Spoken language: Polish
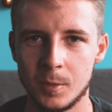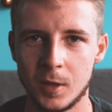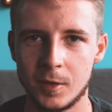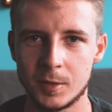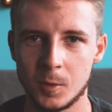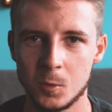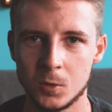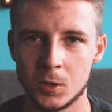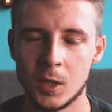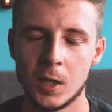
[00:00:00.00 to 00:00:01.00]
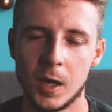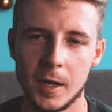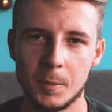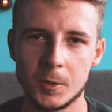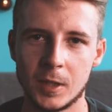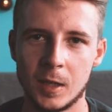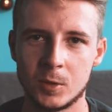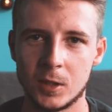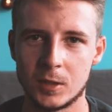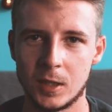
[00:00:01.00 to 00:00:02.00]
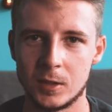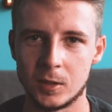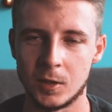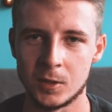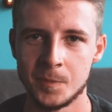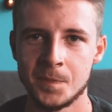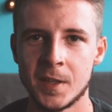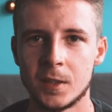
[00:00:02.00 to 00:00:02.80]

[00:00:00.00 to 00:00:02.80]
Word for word: mam dla Was poruszyć, a ja postaram się je zrealizować.